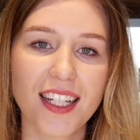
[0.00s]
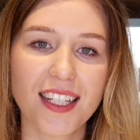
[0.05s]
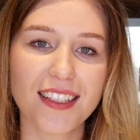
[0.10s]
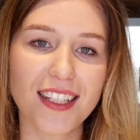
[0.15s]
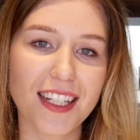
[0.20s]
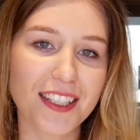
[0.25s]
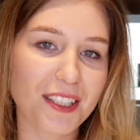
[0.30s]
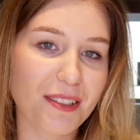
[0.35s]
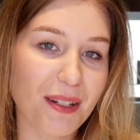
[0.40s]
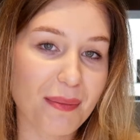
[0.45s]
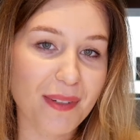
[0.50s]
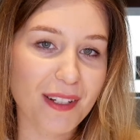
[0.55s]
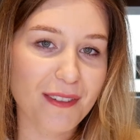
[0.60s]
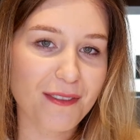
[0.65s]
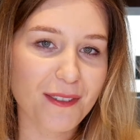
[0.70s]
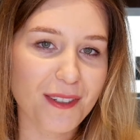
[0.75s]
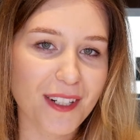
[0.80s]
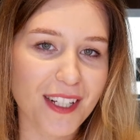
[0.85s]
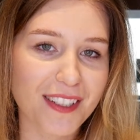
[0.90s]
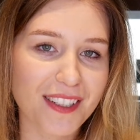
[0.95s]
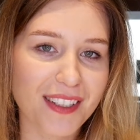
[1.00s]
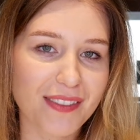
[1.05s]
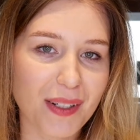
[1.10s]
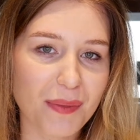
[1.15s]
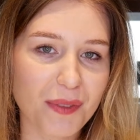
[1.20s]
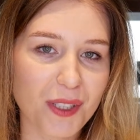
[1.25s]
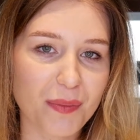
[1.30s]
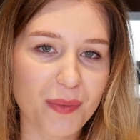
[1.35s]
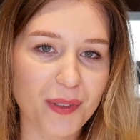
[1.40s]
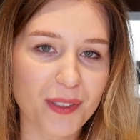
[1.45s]
Dajcie łapkę w górę, jeśli
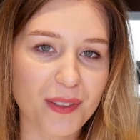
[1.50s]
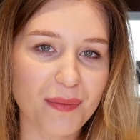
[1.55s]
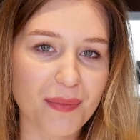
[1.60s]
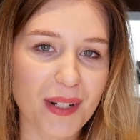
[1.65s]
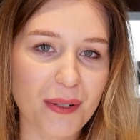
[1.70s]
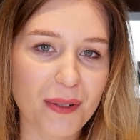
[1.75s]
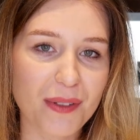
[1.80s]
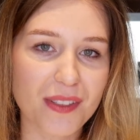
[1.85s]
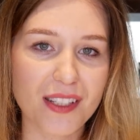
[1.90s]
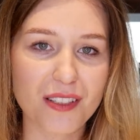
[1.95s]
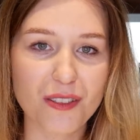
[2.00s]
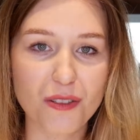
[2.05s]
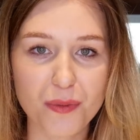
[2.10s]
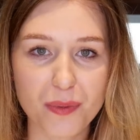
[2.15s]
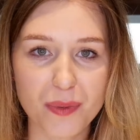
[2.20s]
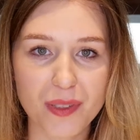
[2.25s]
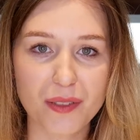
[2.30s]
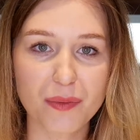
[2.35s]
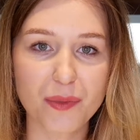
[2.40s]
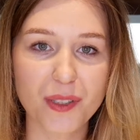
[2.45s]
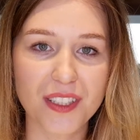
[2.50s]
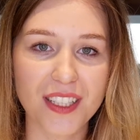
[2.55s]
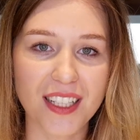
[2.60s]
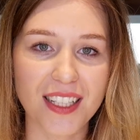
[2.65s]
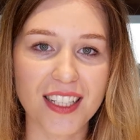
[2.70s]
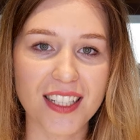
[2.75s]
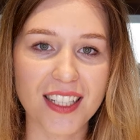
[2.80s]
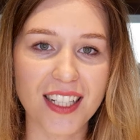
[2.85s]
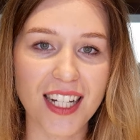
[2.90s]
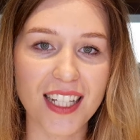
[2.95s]
Wam się podobało, zasubskrybujcie
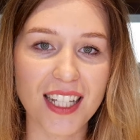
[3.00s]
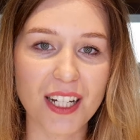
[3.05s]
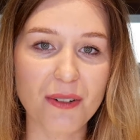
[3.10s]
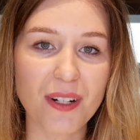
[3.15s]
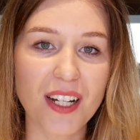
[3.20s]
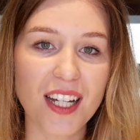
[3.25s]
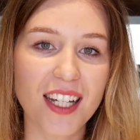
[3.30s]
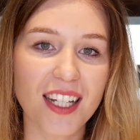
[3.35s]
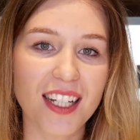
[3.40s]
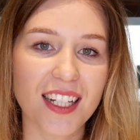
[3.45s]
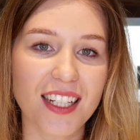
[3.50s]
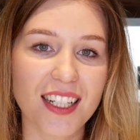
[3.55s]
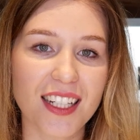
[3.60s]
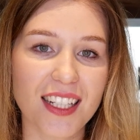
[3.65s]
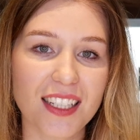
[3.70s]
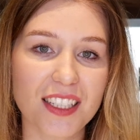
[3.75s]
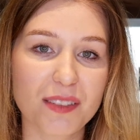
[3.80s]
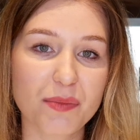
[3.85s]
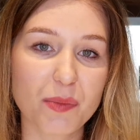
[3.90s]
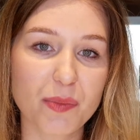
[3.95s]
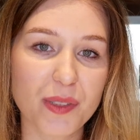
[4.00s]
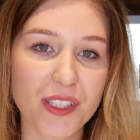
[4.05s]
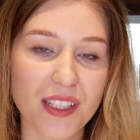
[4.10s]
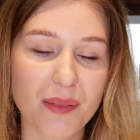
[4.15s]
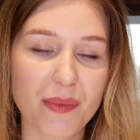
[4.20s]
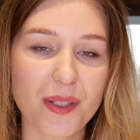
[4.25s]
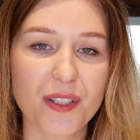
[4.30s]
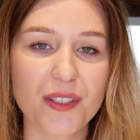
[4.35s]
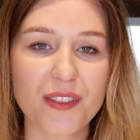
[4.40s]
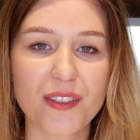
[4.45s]
nasz kanał, e, żeby być na
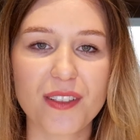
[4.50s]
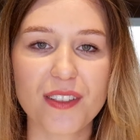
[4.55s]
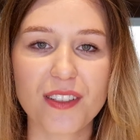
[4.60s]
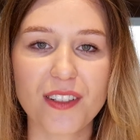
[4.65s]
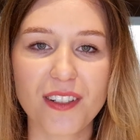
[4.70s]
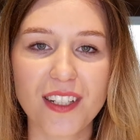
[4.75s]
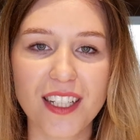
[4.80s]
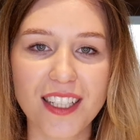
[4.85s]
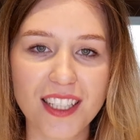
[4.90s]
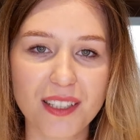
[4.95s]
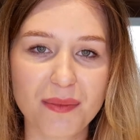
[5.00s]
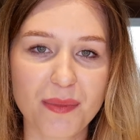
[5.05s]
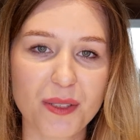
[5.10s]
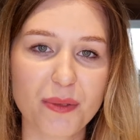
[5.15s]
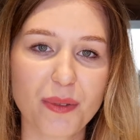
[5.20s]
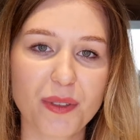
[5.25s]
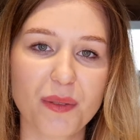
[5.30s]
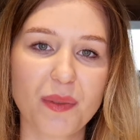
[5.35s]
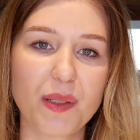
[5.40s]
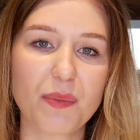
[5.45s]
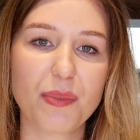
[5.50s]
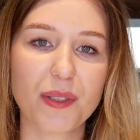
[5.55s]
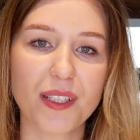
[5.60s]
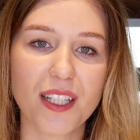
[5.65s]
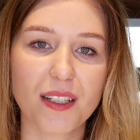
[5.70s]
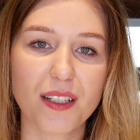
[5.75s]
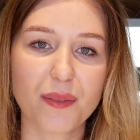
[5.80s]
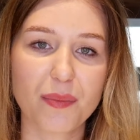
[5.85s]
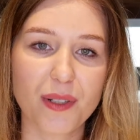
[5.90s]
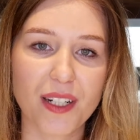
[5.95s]
bieżąco z kolejnymi złotymi
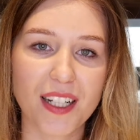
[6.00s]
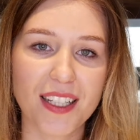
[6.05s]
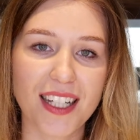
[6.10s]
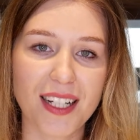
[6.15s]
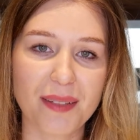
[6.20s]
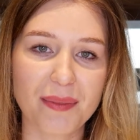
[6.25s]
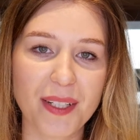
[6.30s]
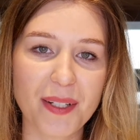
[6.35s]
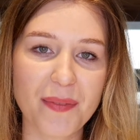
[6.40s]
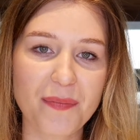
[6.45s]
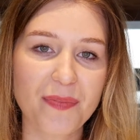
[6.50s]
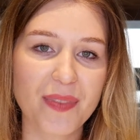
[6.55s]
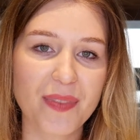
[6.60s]
poradami.